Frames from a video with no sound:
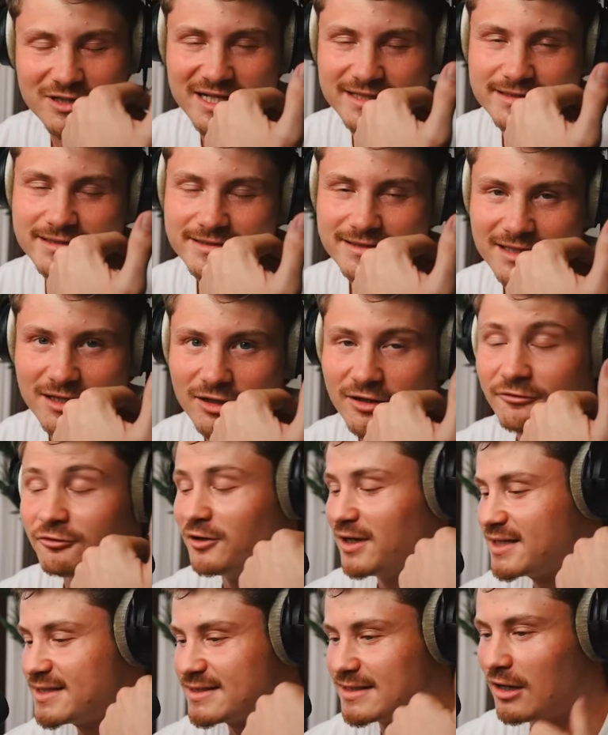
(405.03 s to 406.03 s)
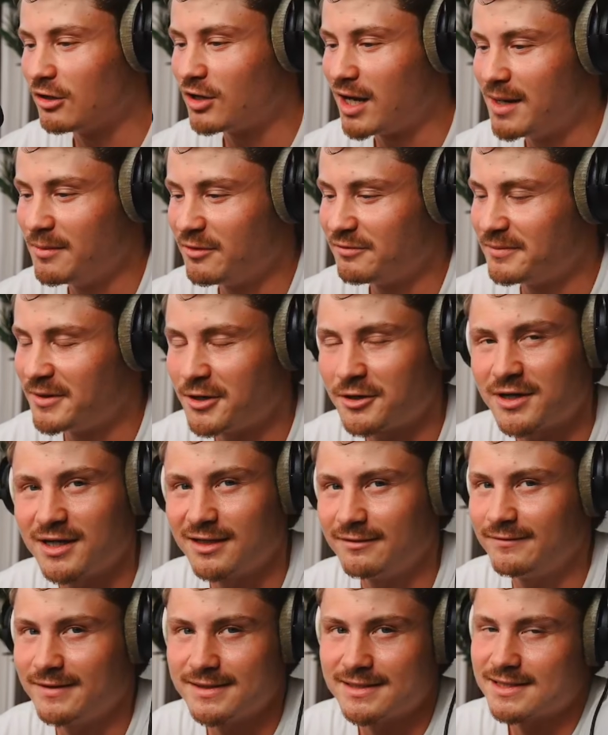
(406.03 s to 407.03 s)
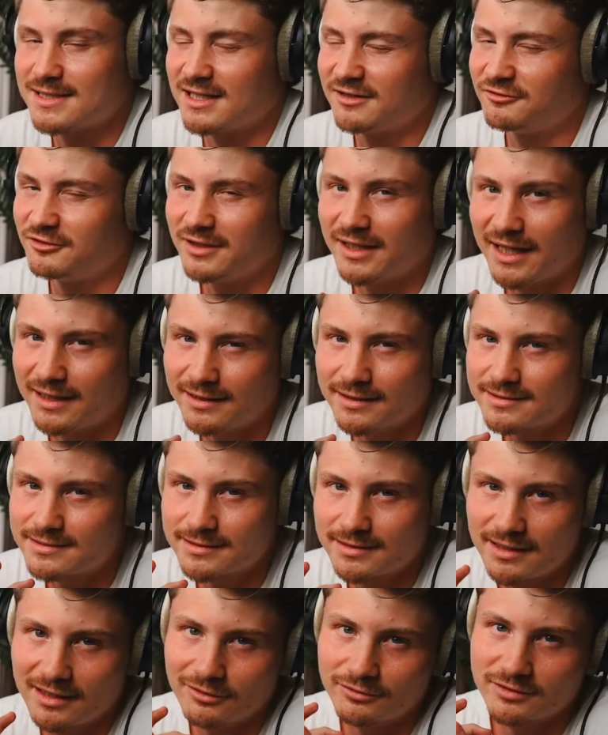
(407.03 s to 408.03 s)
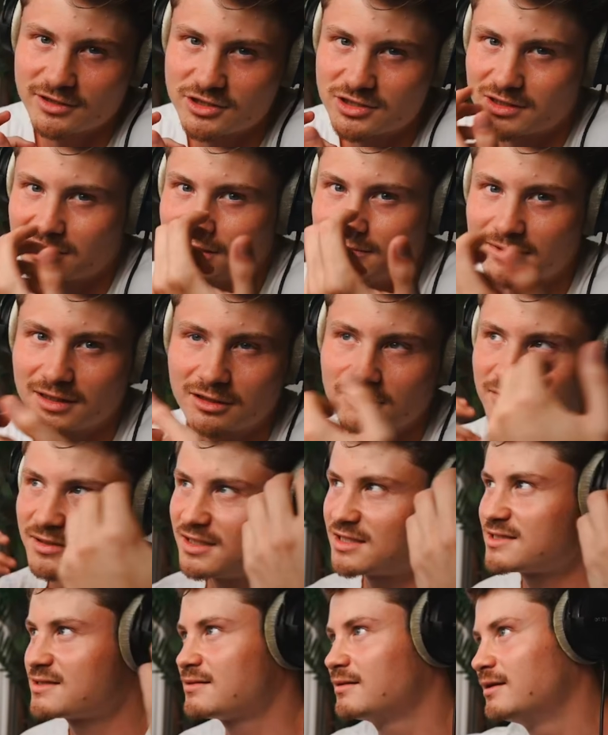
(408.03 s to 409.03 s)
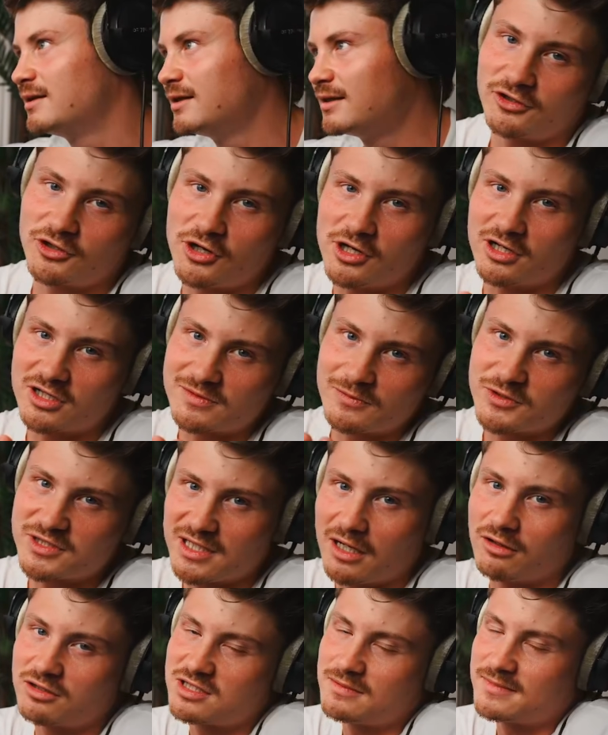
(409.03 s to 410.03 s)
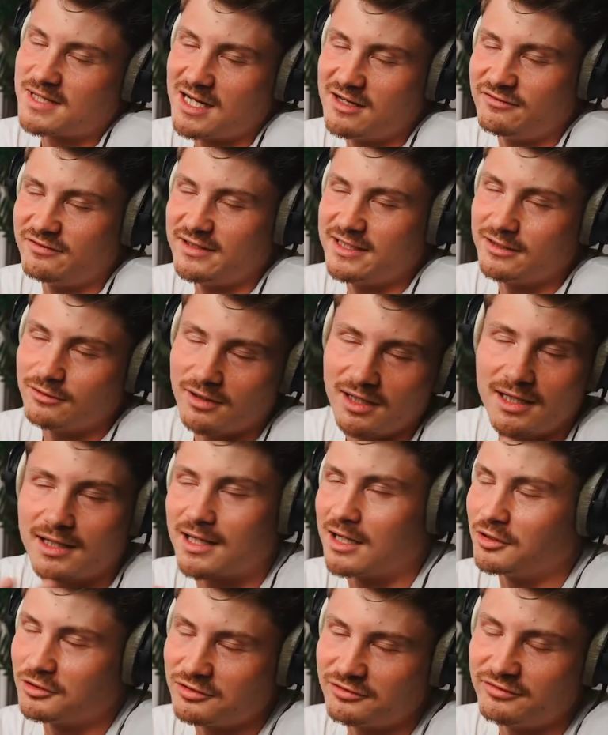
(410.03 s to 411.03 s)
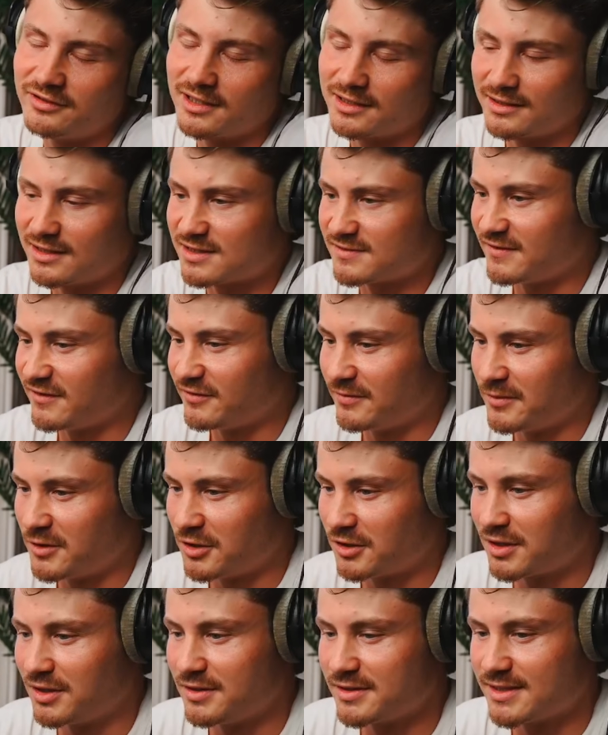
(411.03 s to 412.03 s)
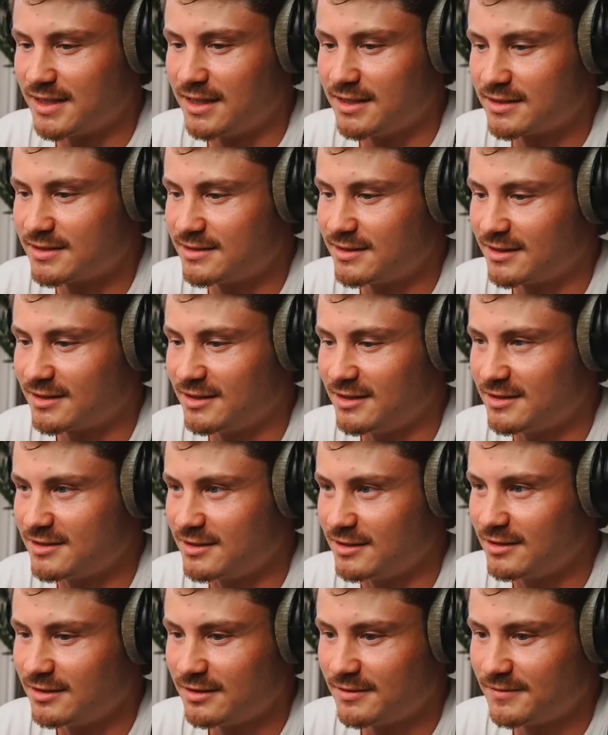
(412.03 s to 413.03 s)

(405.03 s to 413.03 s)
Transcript: ich letztes Jahr oder vorletztes Jahr auch halb auf Mallorca gewesen. Das hat für die Rennen jetzt keinen Unterschied gemacht. Aber jetzt von Köln aus musste ich auch zum Teil fliegen oder lange Autofahrten. Das war von Mallorca aus ehrlich gesagt easy.